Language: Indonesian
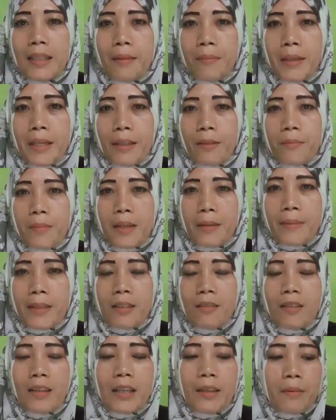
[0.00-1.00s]
Assalamualaikum
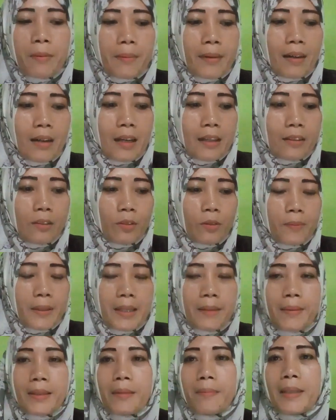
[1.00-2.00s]
warahmatullahi wabarakatuh
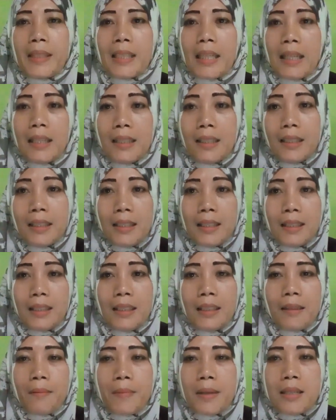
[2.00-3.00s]
Pada pertemuan kali
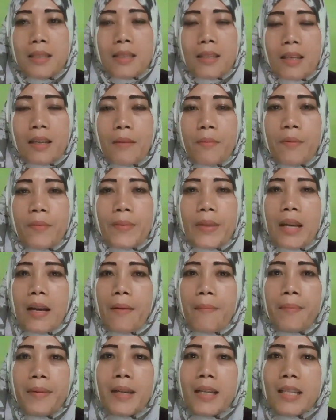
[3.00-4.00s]
ini kembali saya
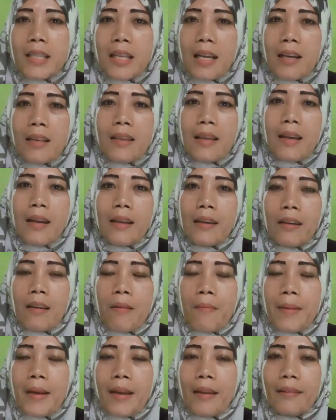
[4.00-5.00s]
mempunyai pertanyaan
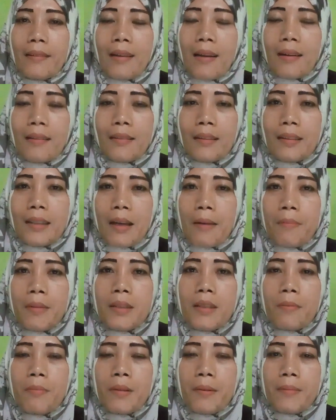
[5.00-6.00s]
komentar
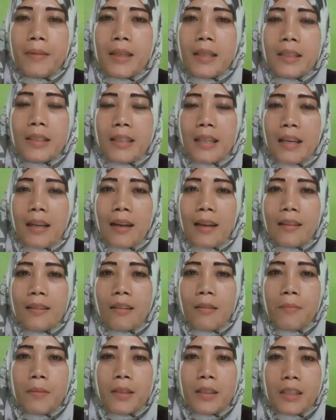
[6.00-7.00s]
Tetapi sebelumnya silahkan
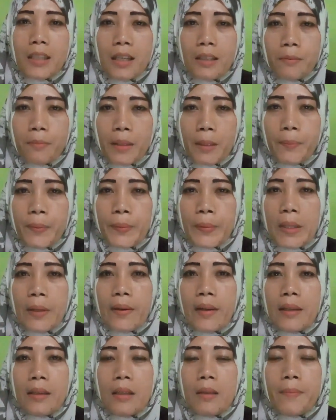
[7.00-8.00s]
tambah subscribe
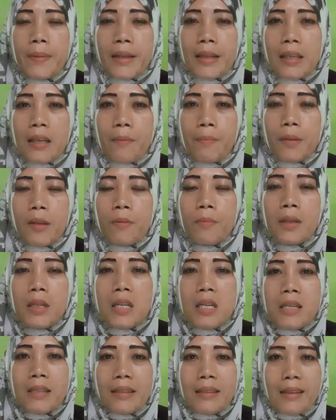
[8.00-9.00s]
video ini bagi yang belum
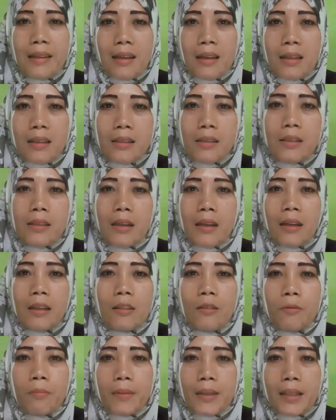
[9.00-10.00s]
Dan
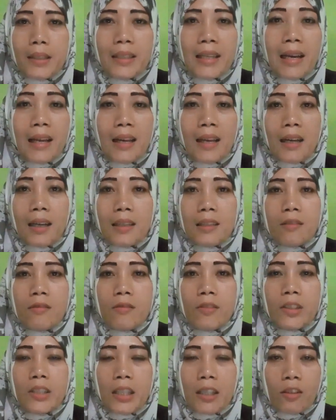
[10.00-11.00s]
jangan lupa nyalakan
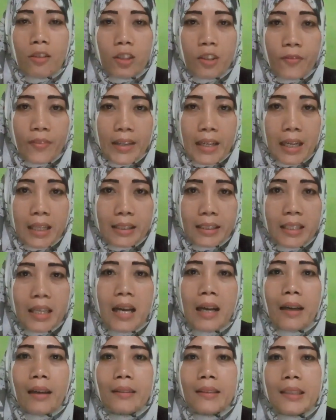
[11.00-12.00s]
lonceng notifikasi
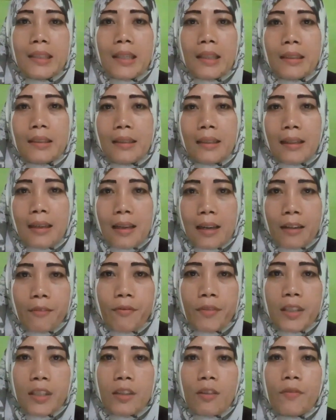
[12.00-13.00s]
agar tidak ketinggalan
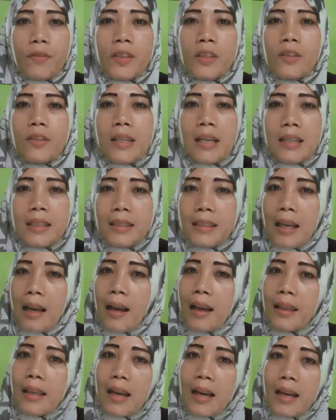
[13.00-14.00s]
video-video dari
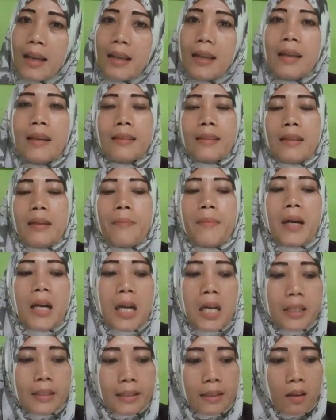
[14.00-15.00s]
saya Terima
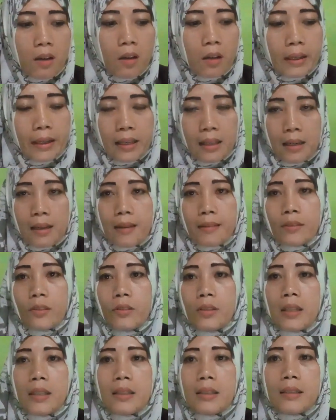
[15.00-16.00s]
kasih Oke
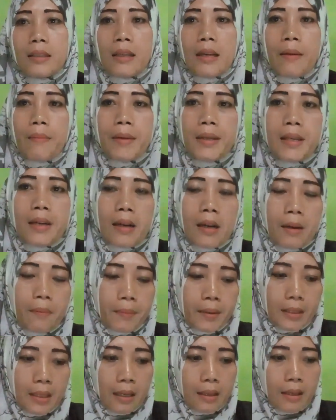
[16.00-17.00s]
langsung saja saya bacakan
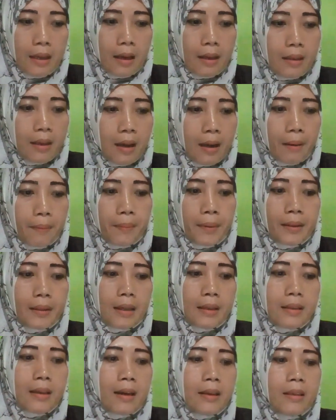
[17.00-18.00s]
pertanyaannya
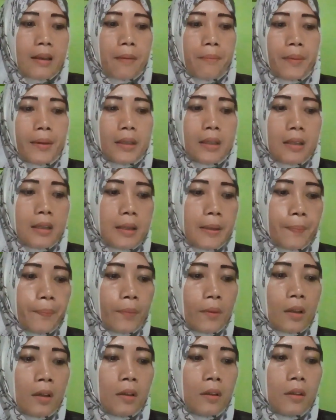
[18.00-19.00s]
Pertanyaannya begini
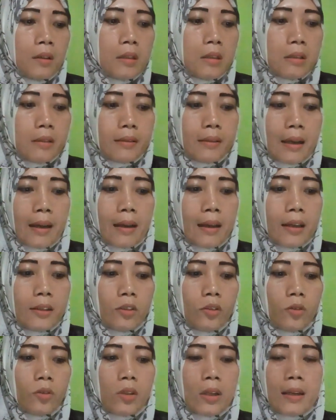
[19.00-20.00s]
Saya
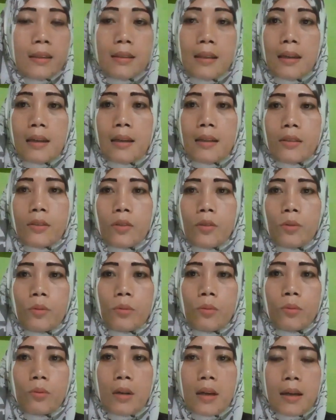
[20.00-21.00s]
sudah telat
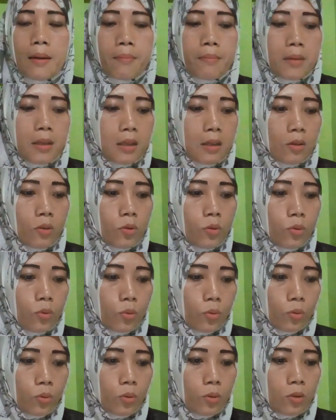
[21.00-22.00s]
dua
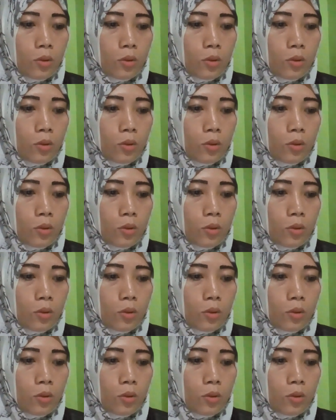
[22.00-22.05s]
minggu